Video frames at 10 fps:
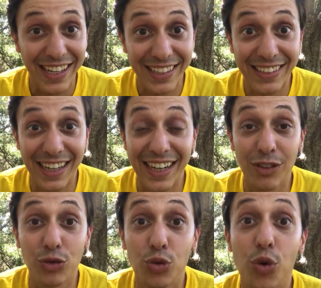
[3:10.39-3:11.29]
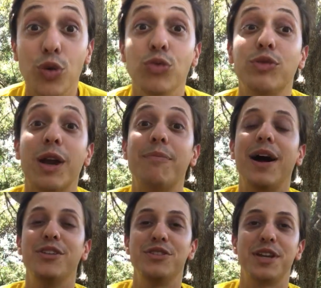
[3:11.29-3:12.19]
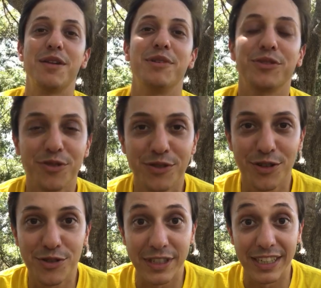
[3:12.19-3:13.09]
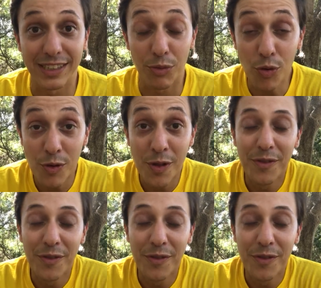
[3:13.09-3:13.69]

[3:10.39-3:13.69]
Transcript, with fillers: estragar todo um trabalho de treinamento com os nossos cães, tá bom?